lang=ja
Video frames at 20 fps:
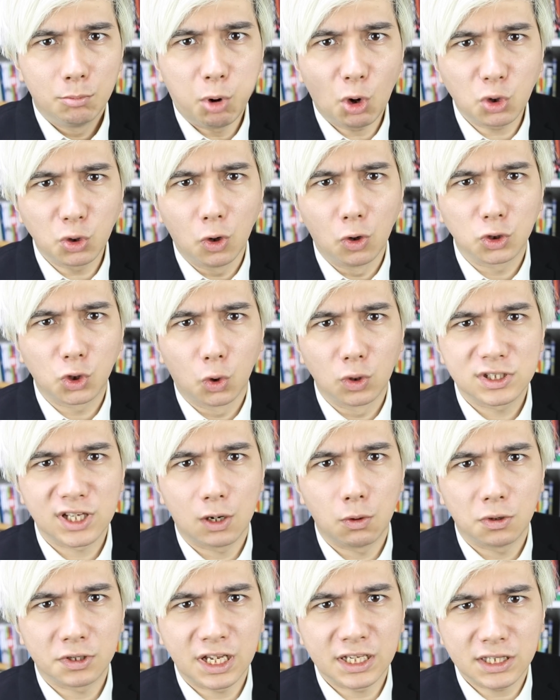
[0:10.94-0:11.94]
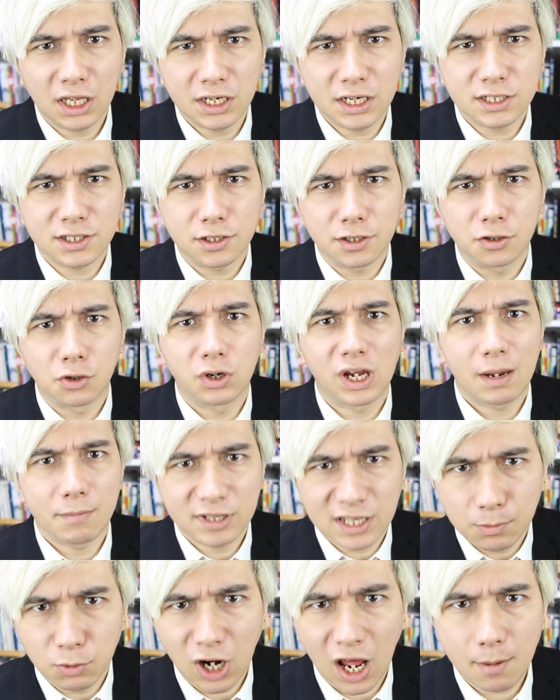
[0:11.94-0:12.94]
僕のお父さんをネタにするのや
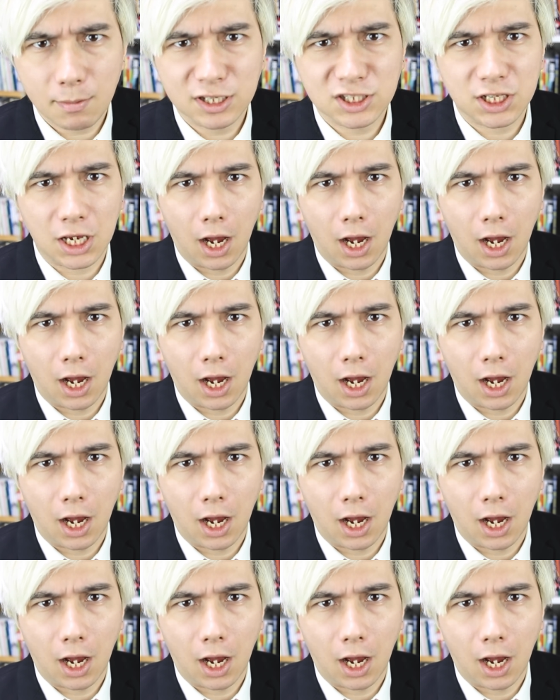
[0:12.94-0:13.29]
めてもらえます